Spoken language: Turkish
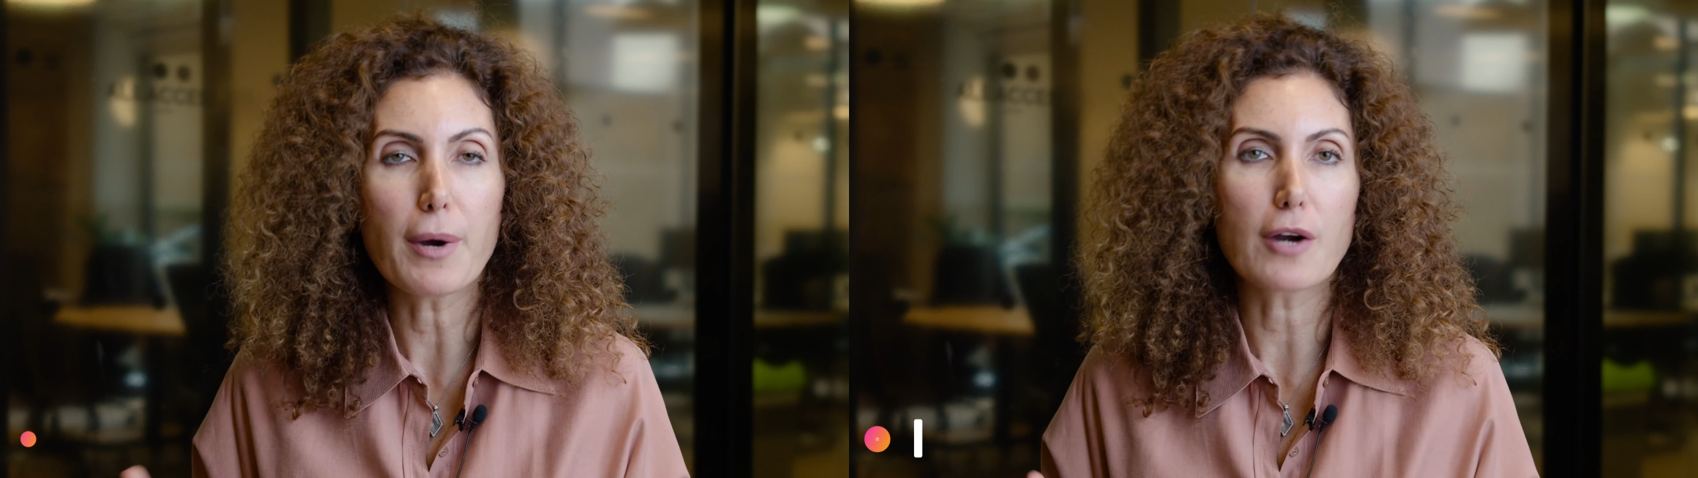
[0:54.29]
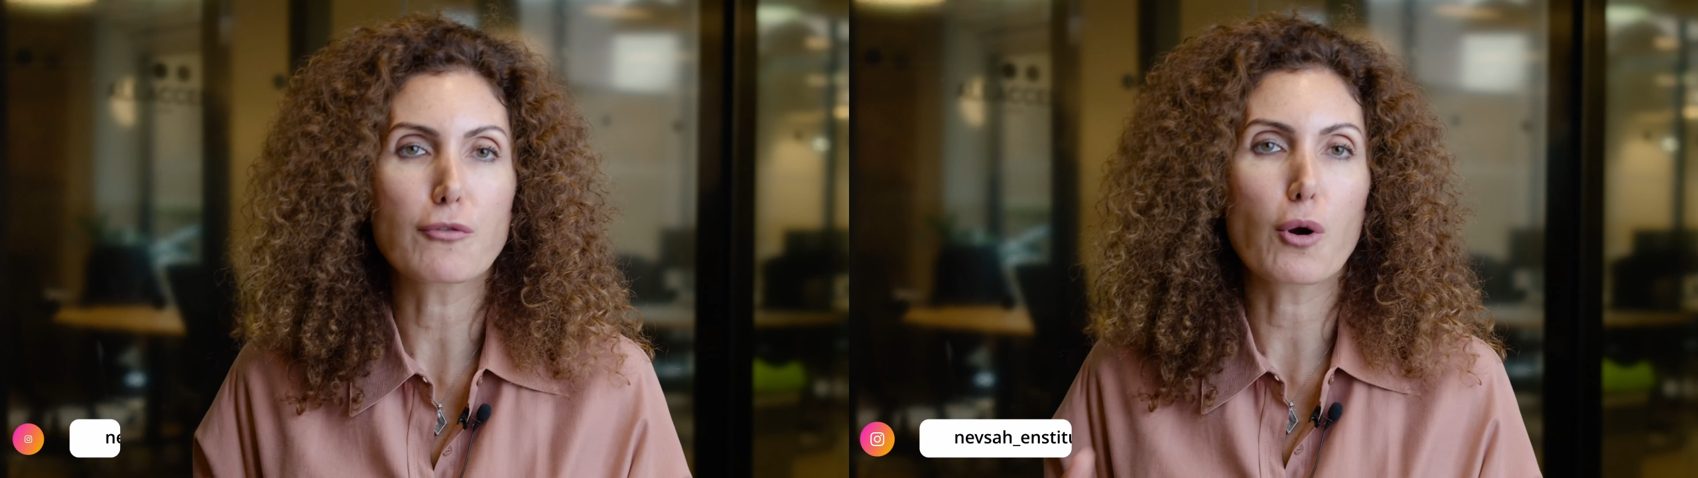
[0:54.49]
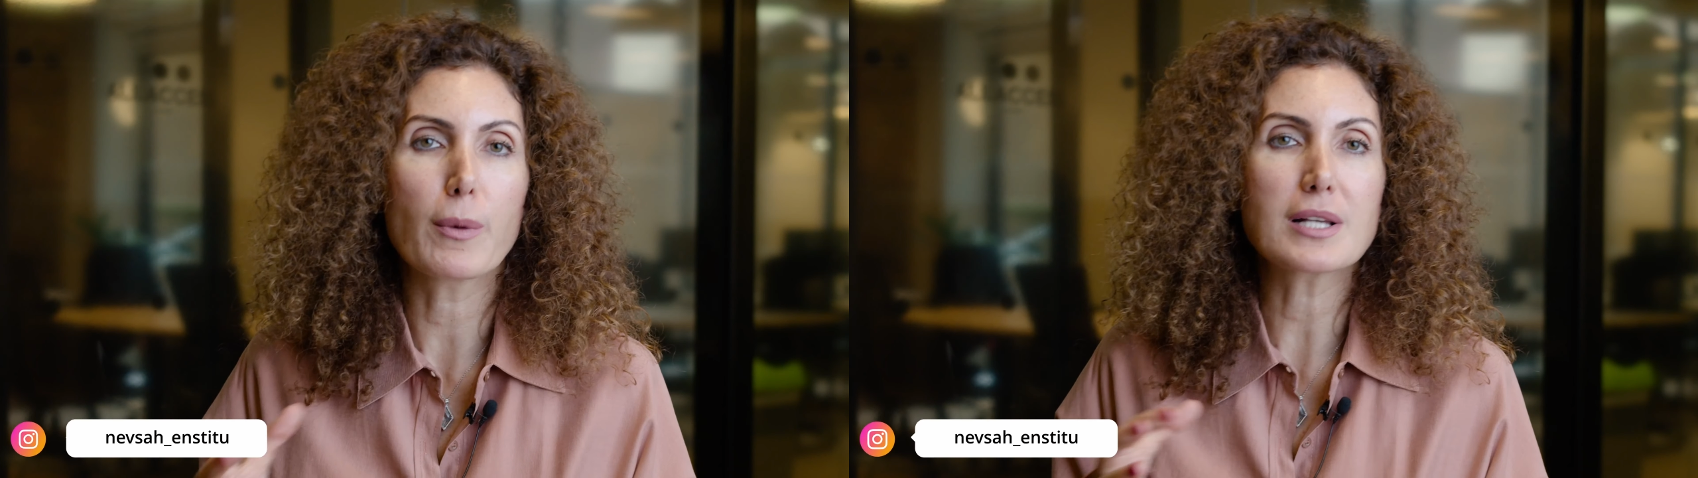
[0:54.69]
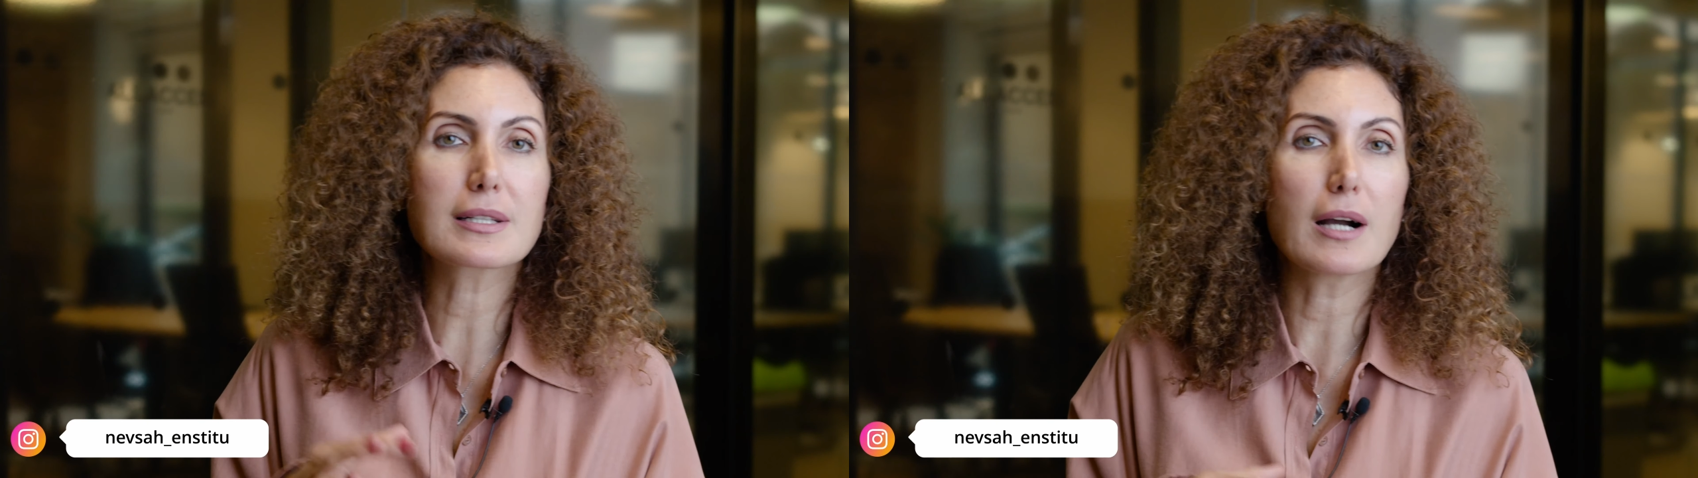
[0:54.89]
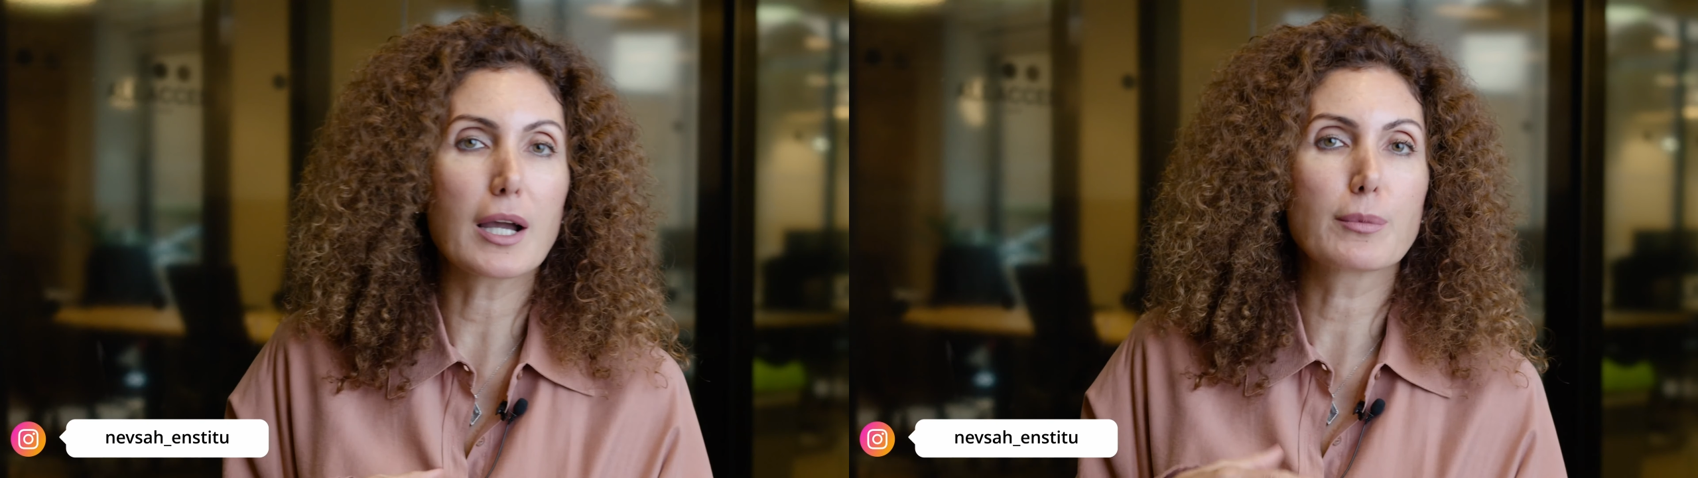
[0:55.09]
performans
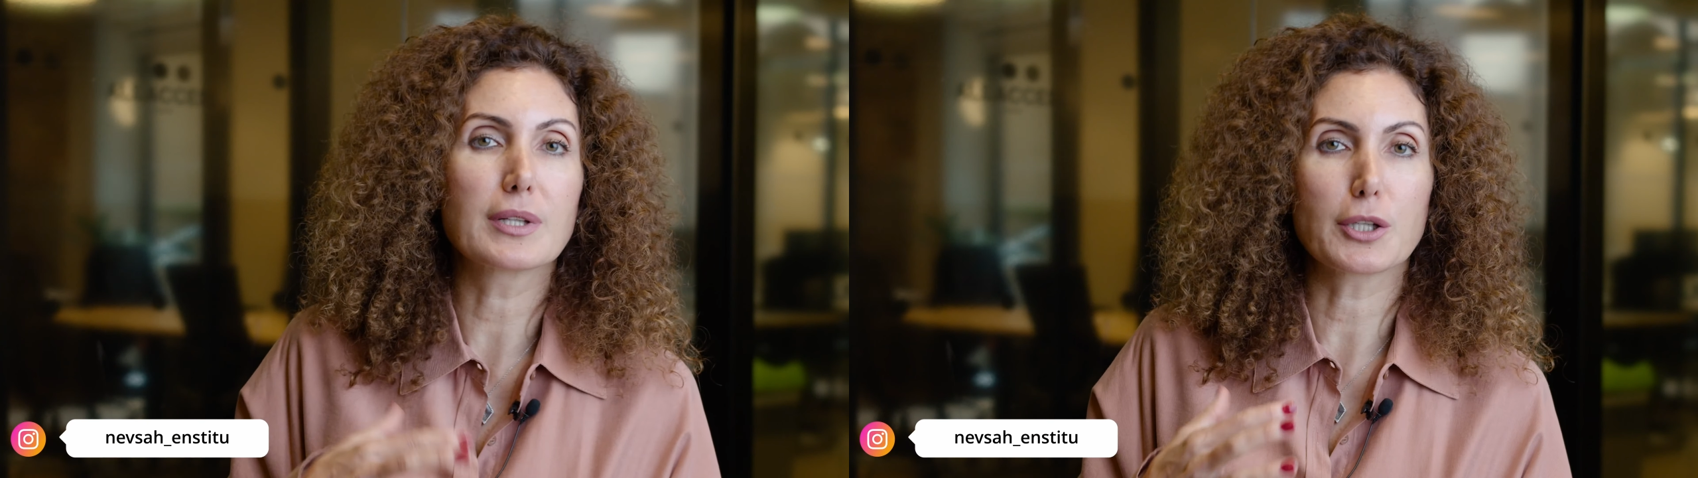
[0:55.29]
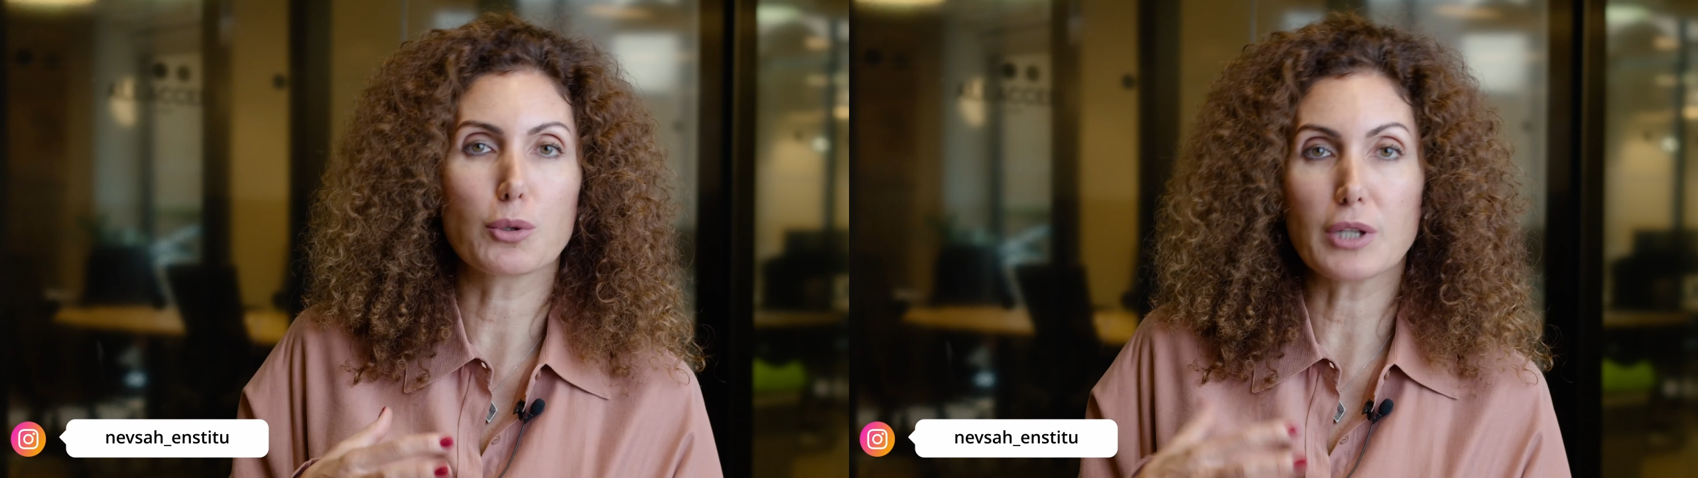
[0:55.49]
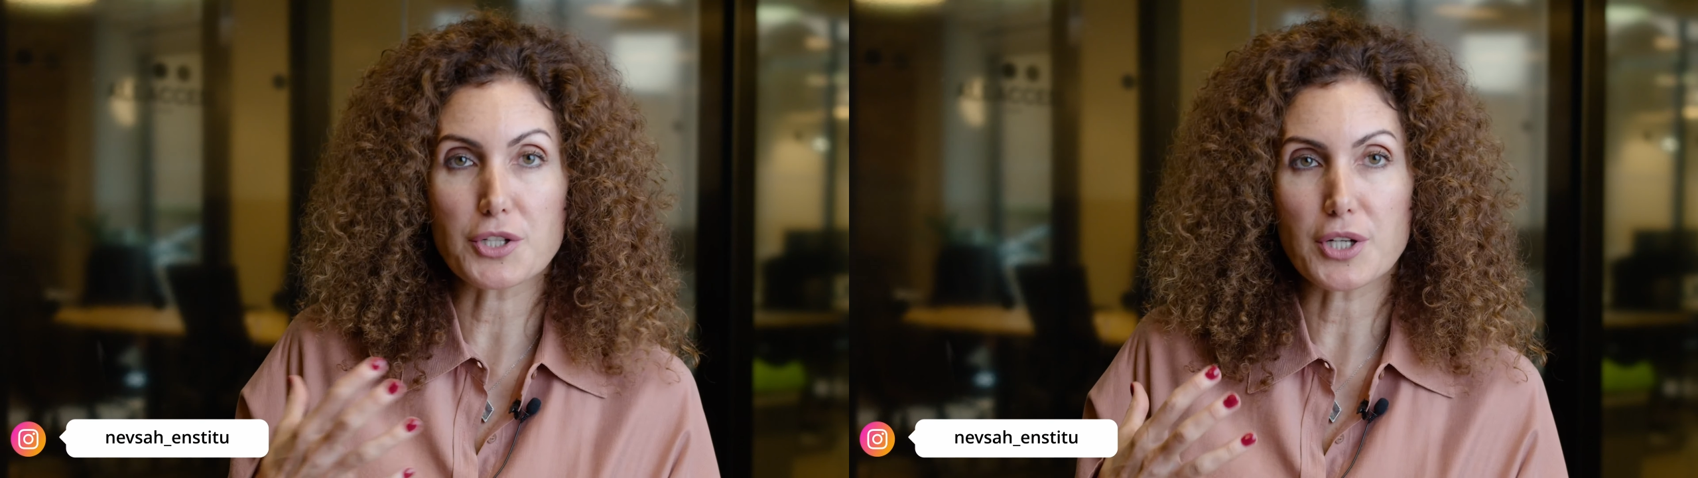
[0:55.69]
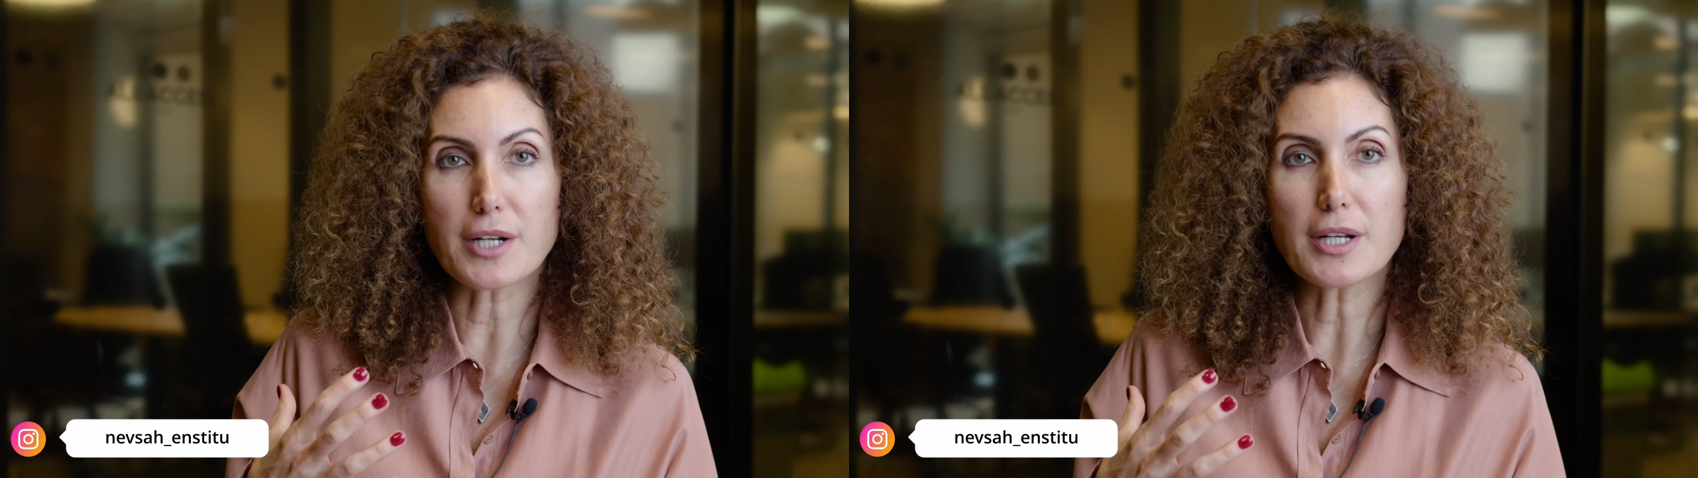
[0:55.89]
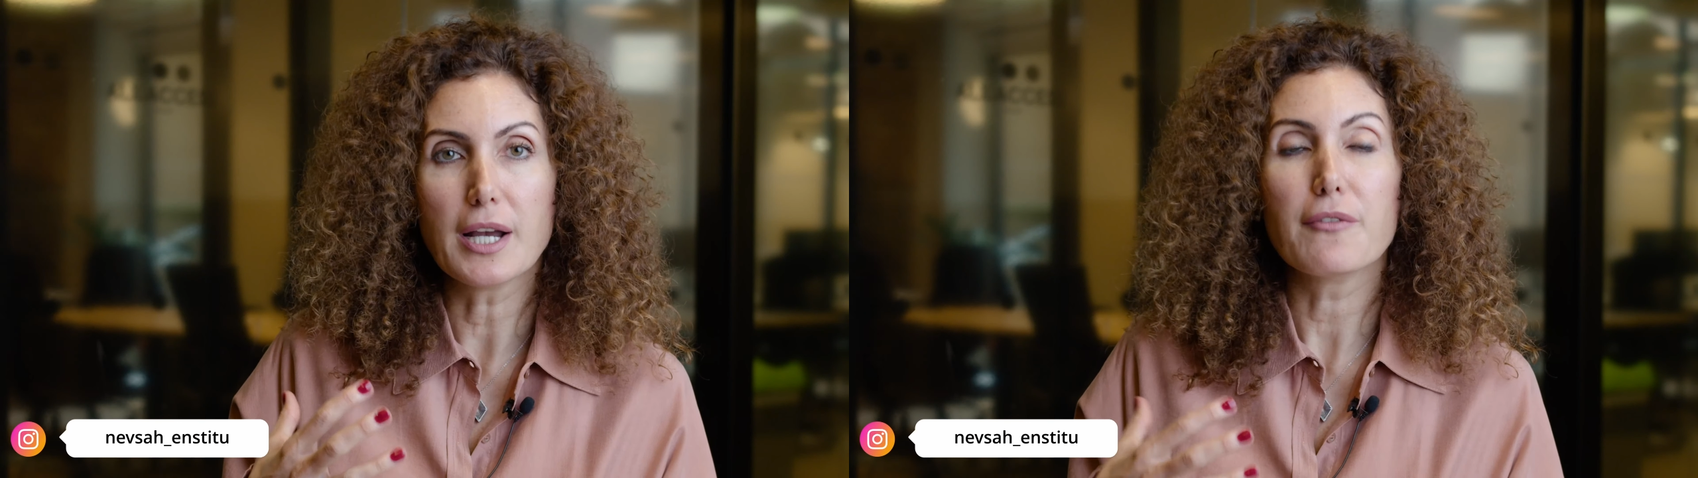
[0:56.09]
kaybına yol açar